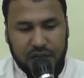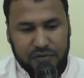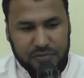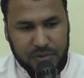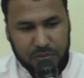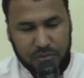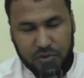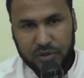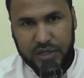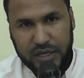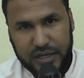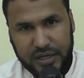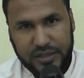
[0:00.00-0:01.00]
ألف مبروك
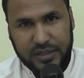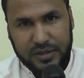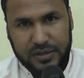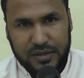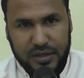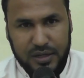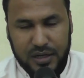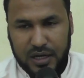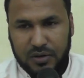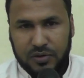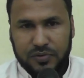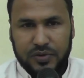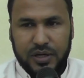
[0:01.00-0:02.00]
يا يحيى الله
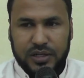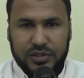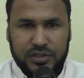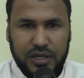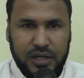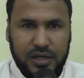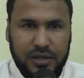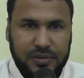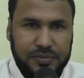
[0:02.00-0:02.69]
يوفقك إن شاء الله